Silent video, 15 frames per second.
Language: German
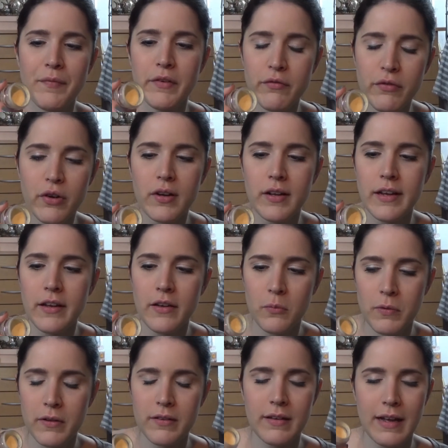den wirklich
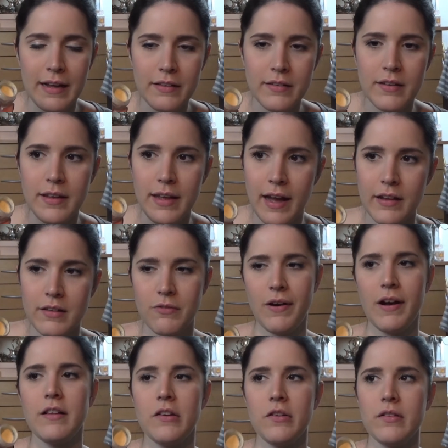über das ganze Jahr
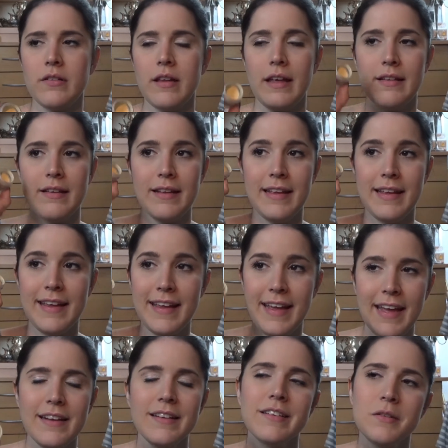2016
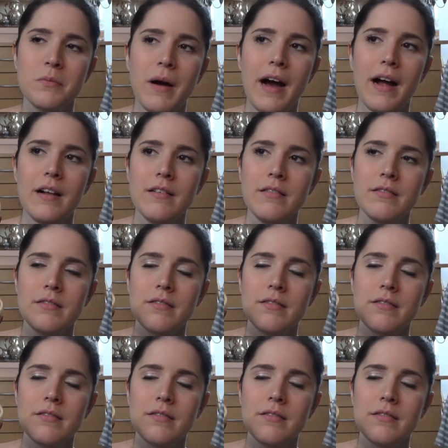jedes Mal,